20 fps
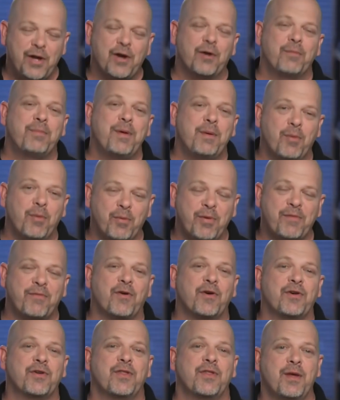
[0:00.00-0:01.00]
Você ouve
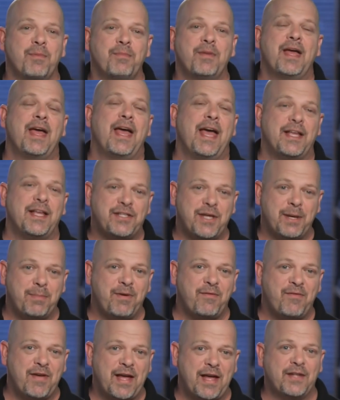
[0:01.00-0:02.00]
referências a eles como
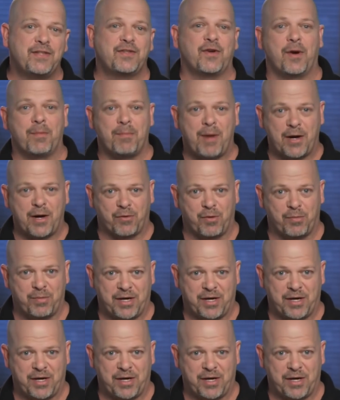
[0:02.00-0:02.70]
trailers de hips ou